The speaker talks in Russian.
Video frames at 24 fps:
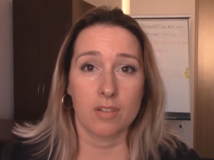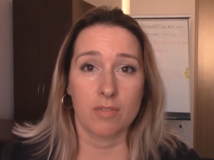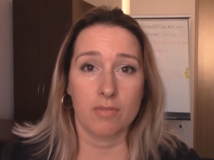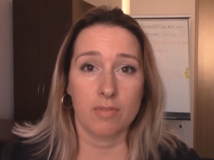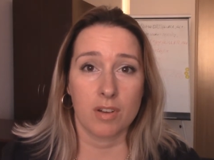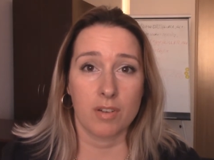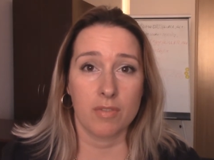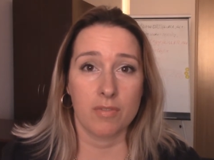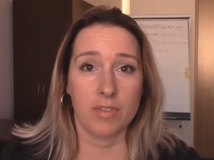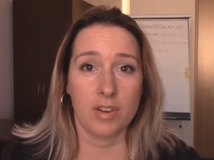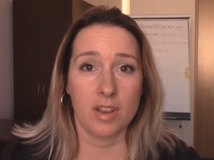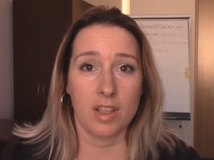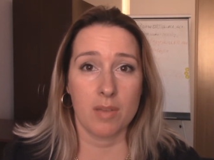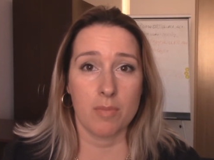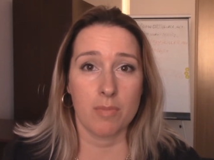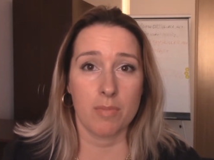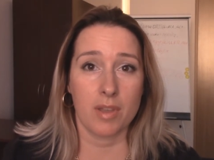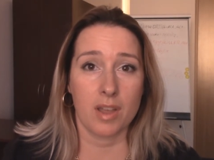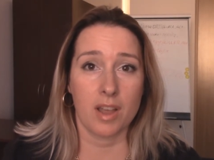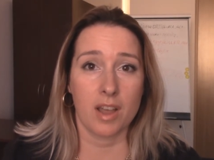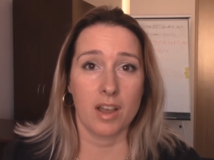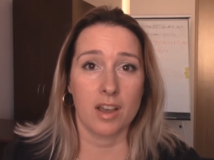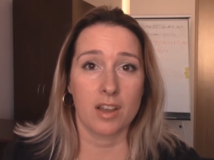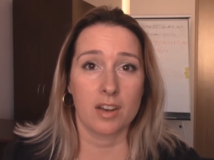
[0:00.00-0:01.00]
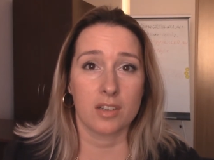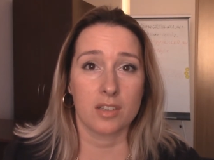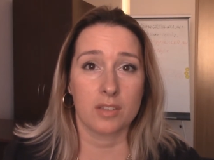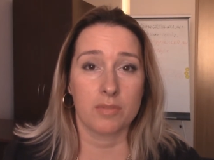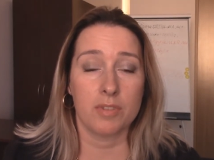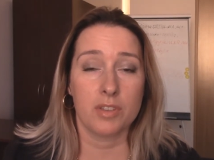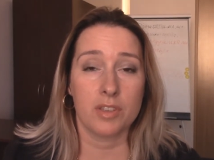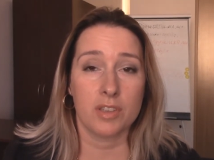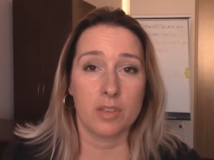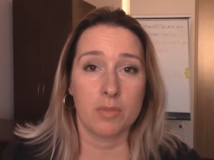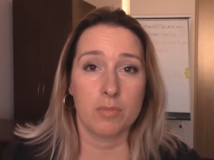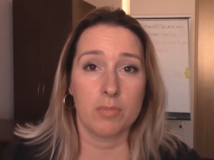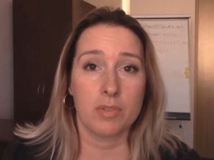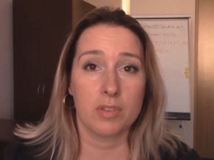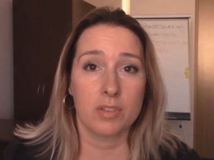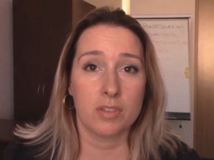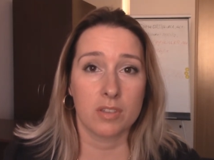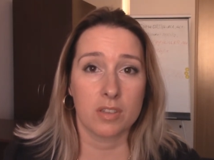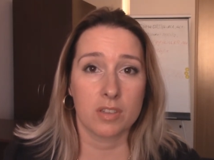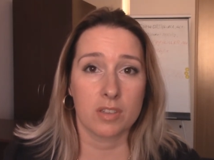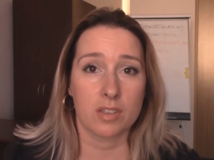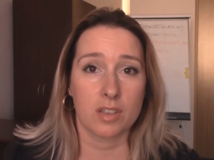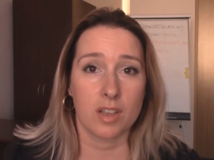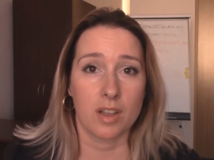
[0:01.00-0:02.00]
э, во время развития
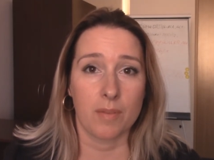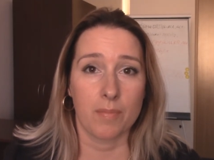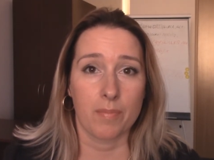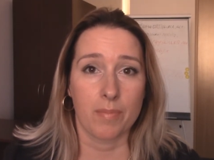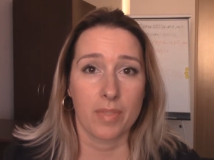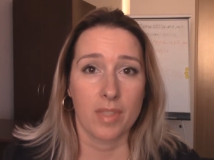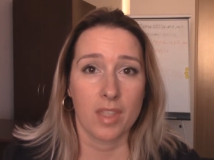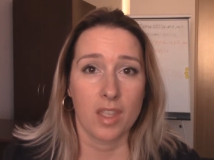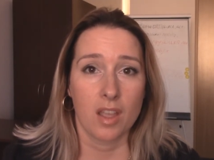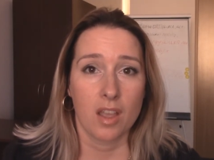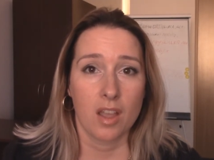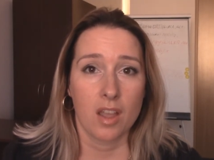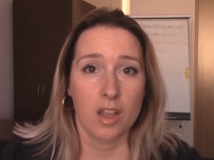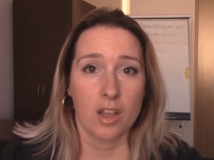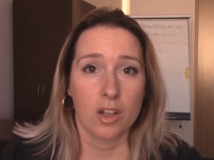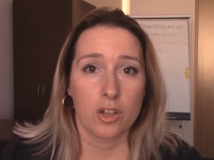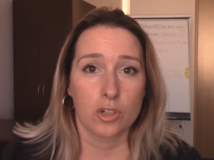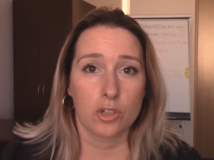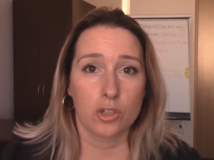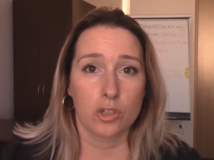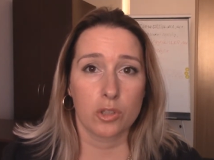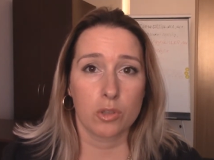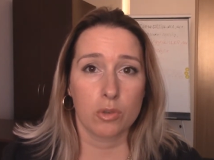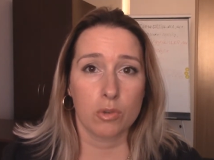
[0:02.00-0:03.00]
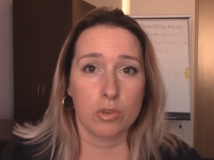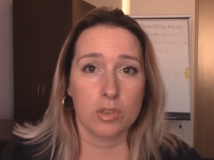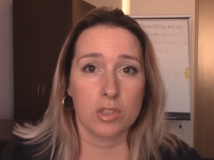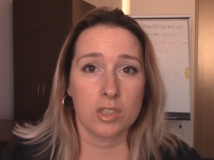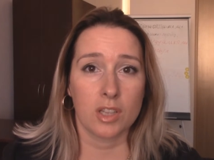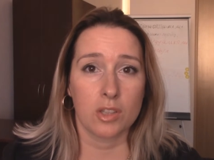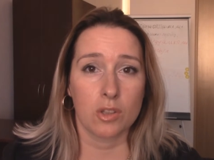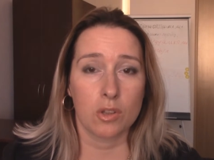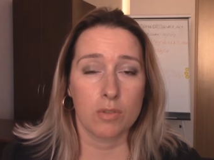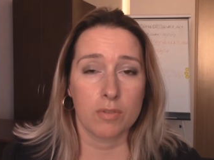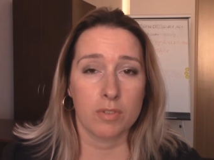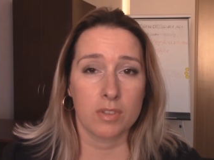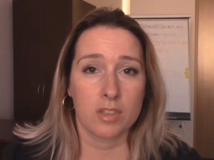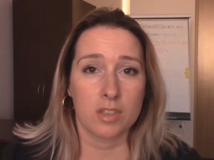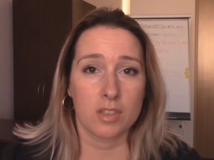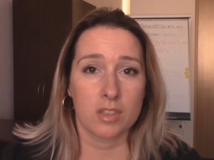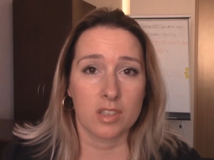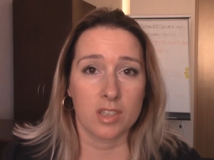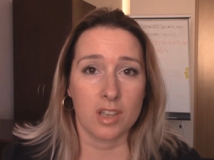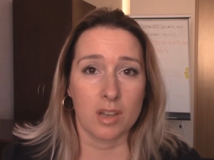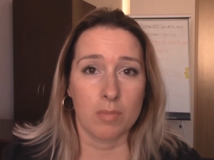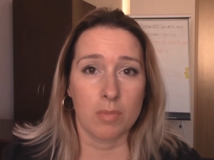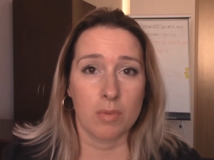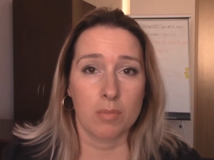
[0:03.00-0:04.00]
бизнеса? Что становится
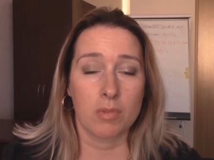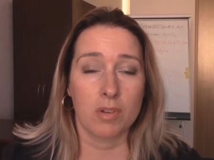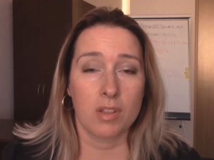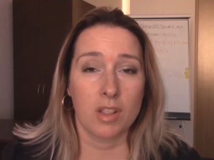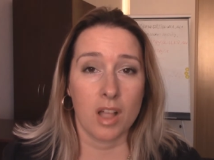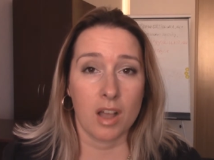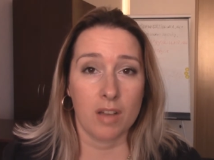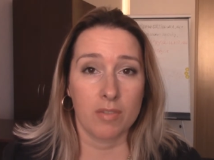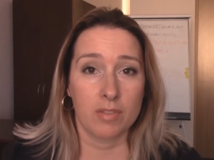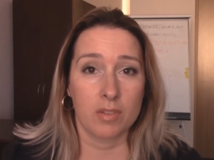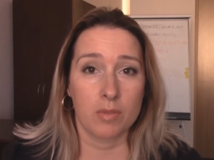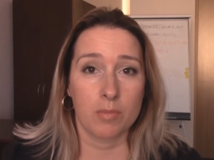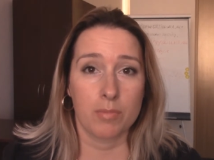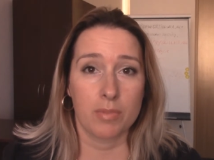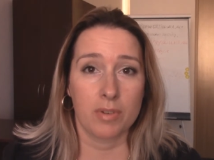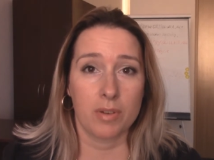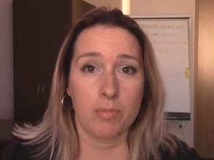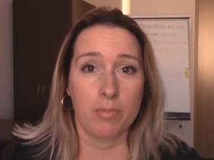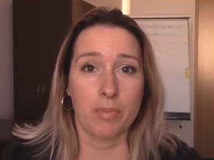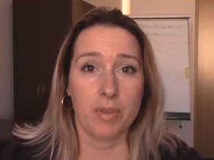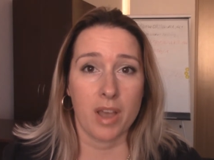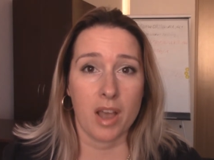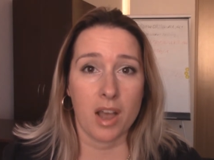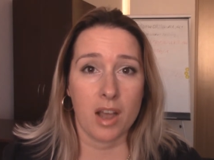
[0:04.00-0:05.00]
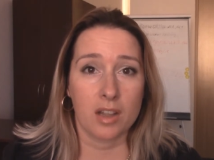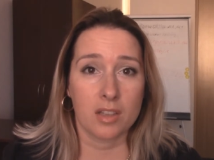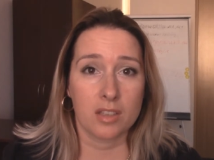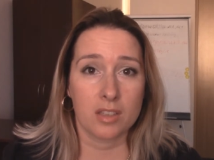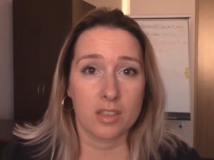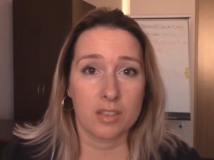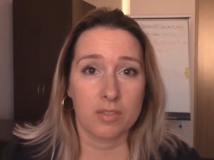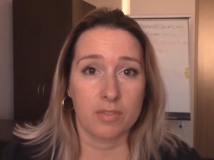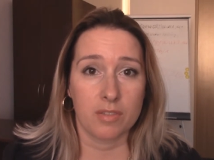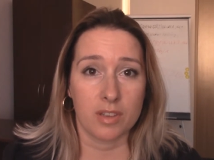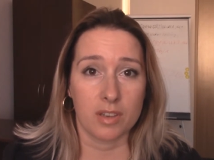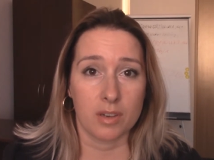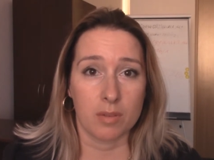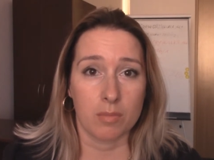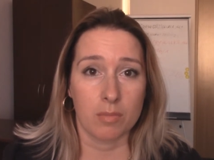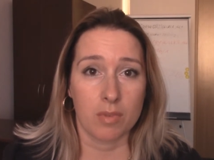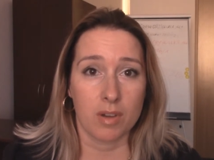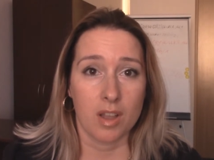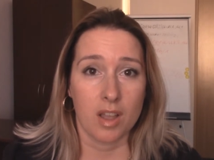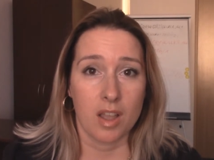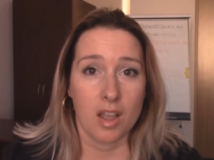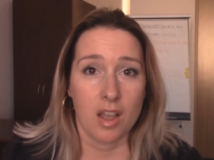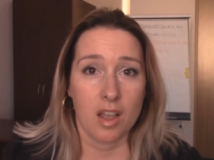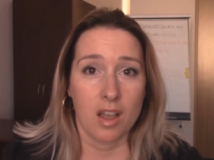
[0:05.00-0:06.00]
самым главным препятствием?
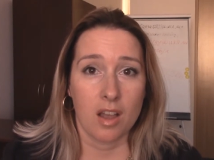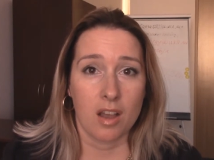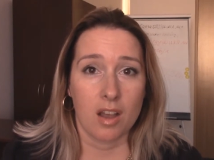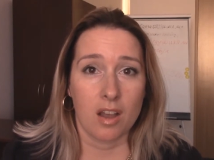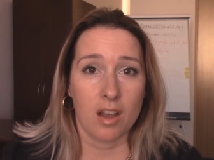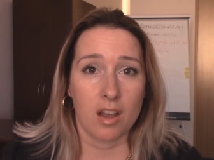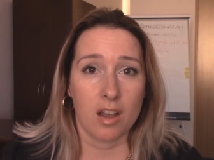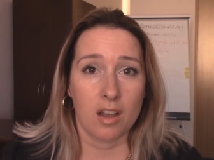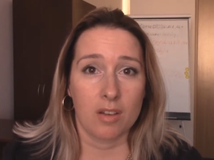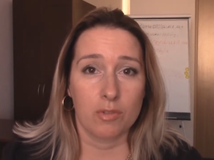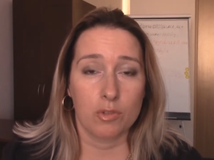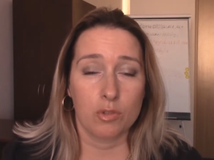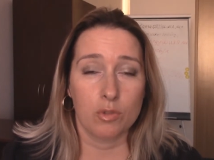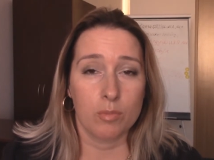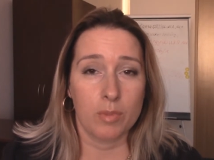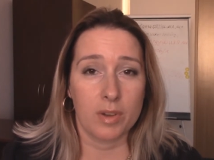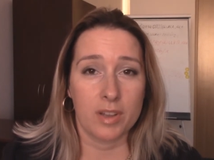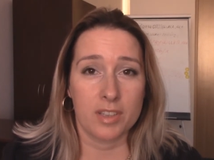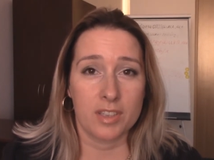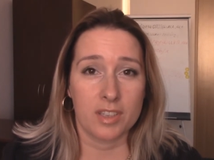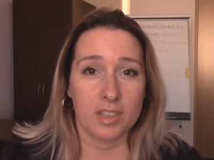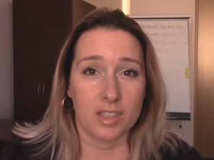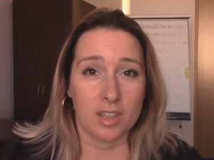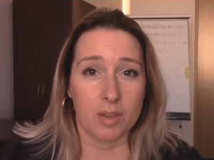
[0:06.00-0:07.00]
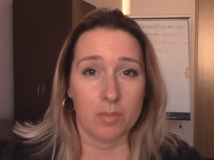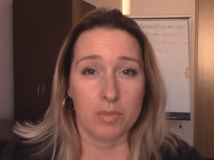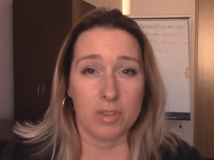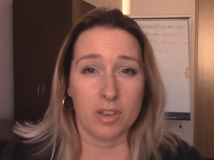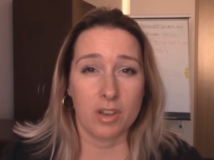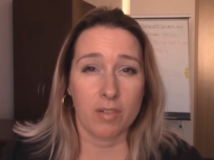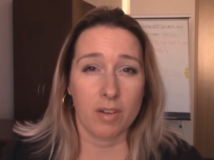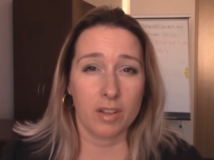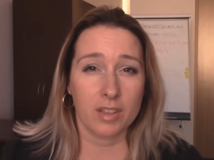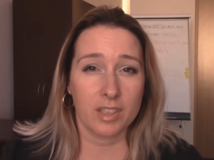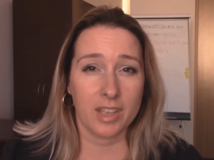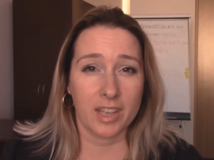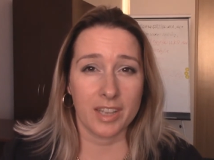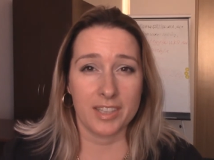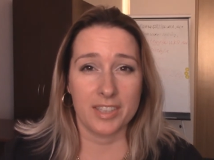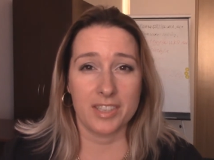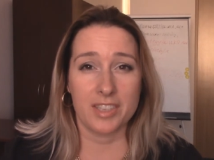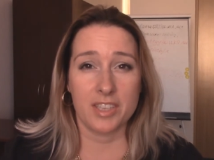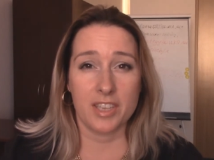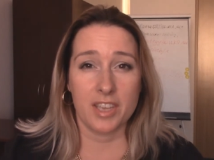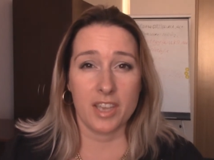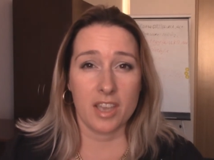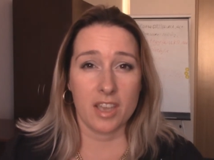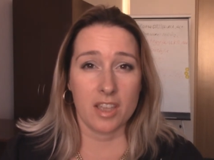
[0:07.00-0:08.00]
А, вы думаете, там нехватка
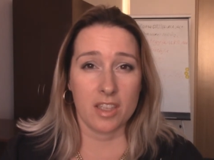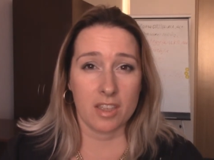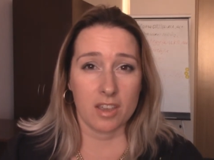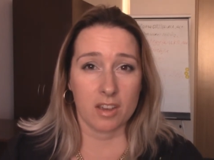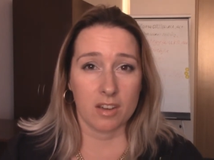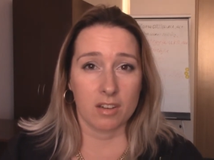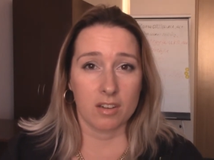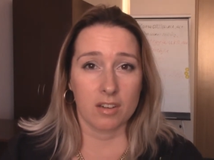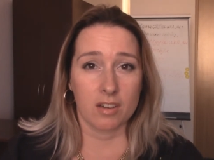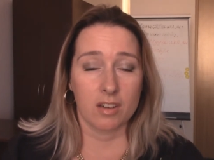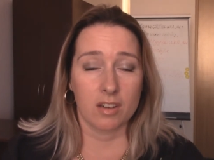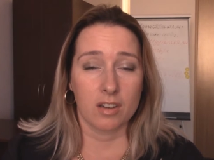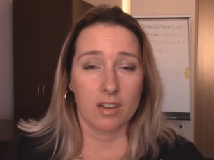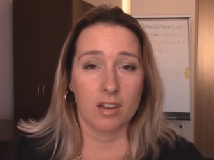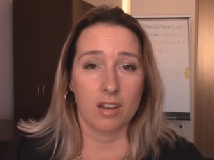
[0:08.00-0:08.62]
денег